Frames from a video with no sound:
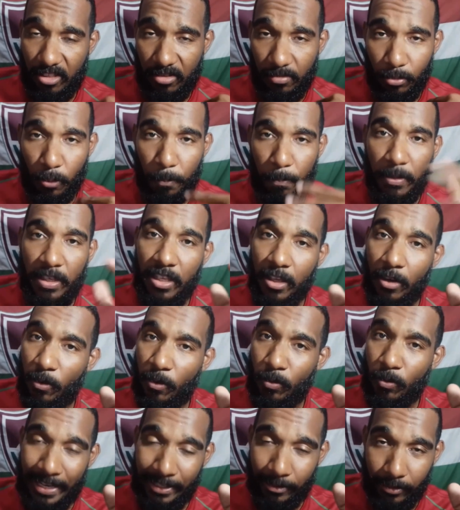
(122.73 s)
Minha opinião é
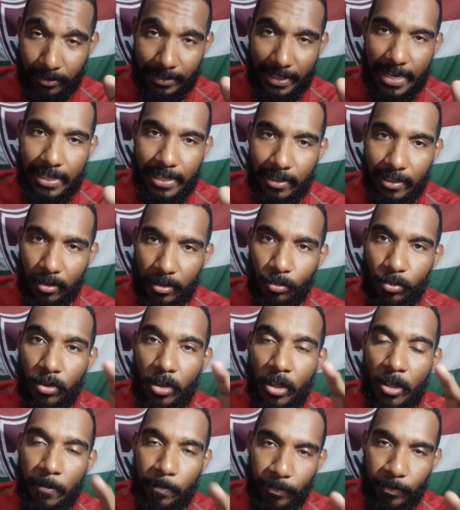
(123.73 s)
um caso seríssimo
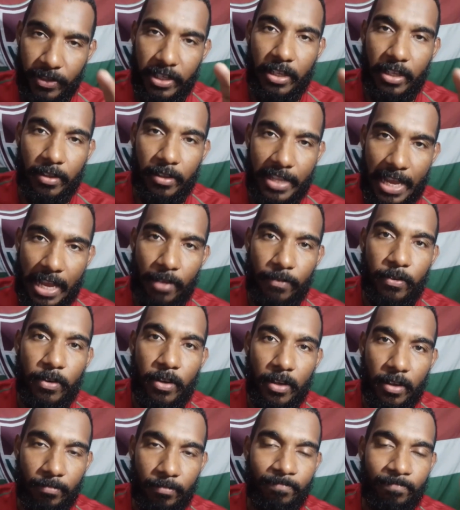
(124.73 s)
e
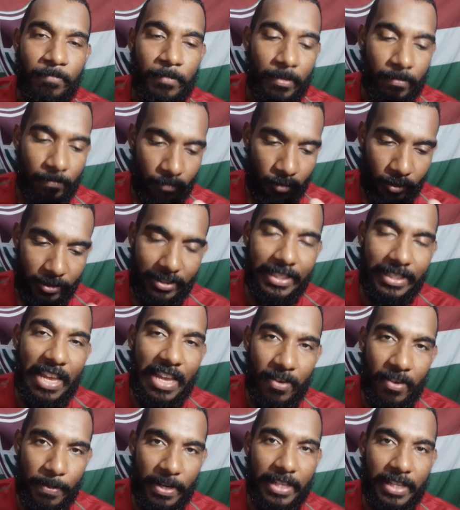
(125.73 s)
deve você
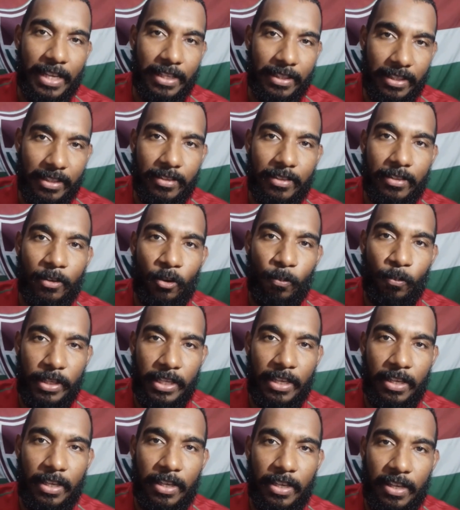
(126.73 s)
deve prestar atenção
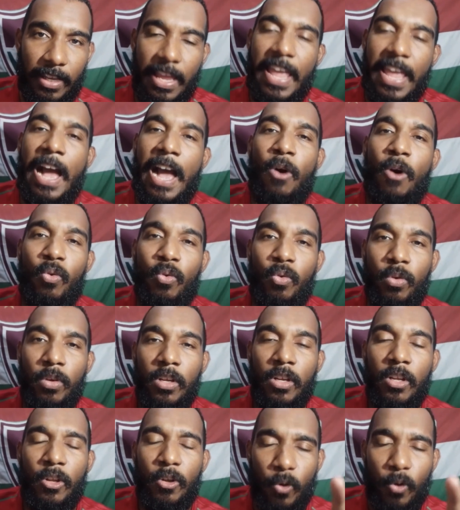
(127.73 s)
porque é algo
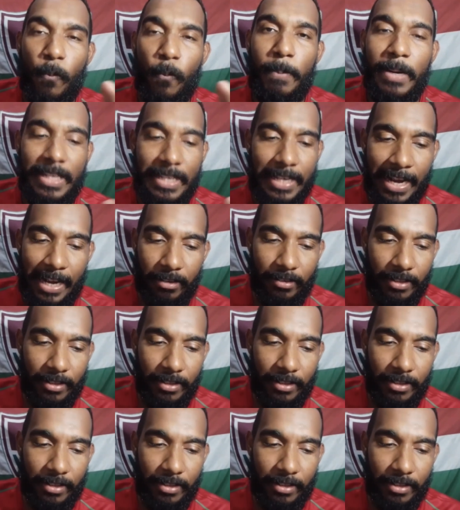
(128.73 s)
complicado da